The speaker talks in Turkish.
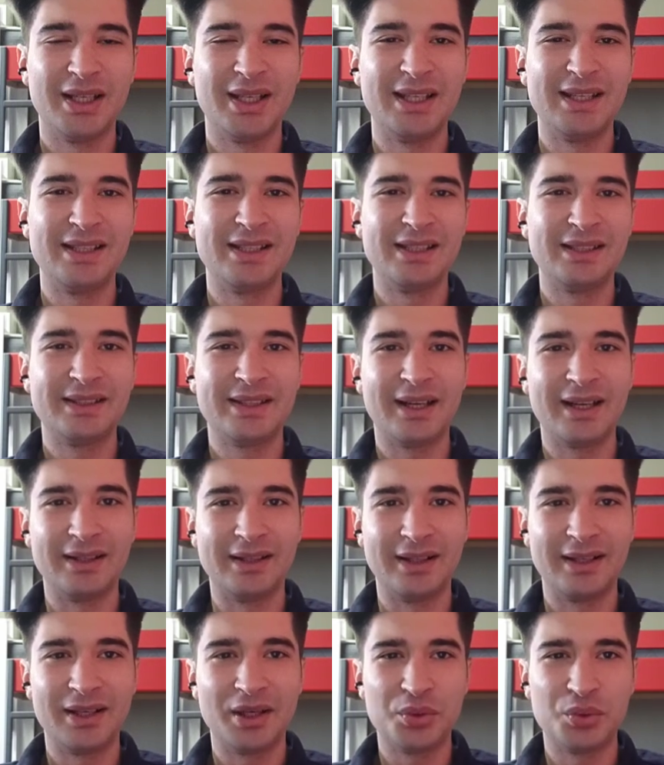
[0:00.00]

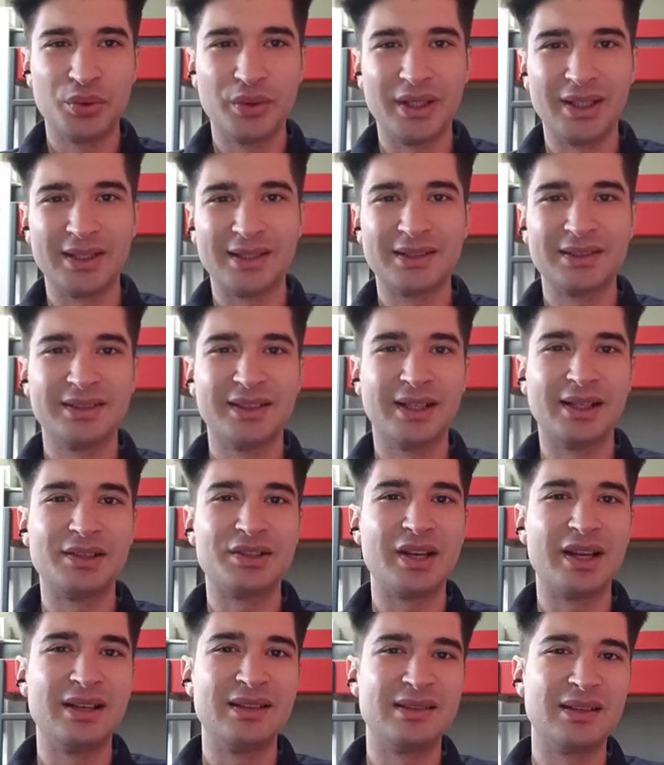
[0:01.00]
İngiltere'deki Queen'in,
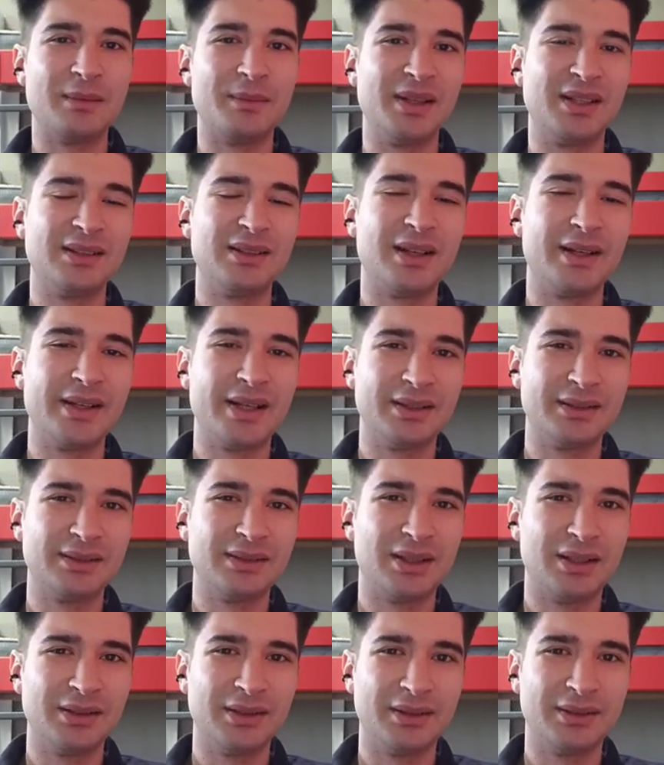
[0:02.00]
Kraliçe Elizabeth'in
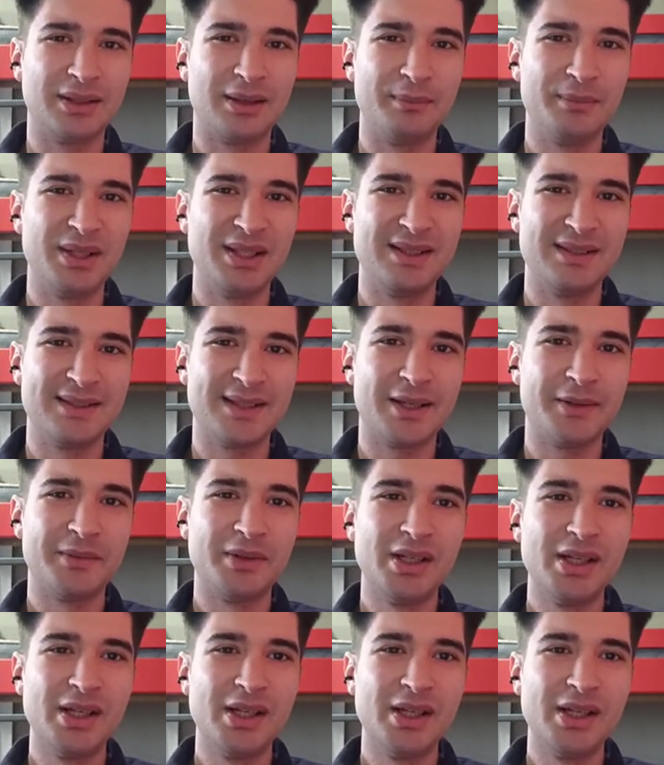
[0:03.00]
hayatını anlatan bir dizi.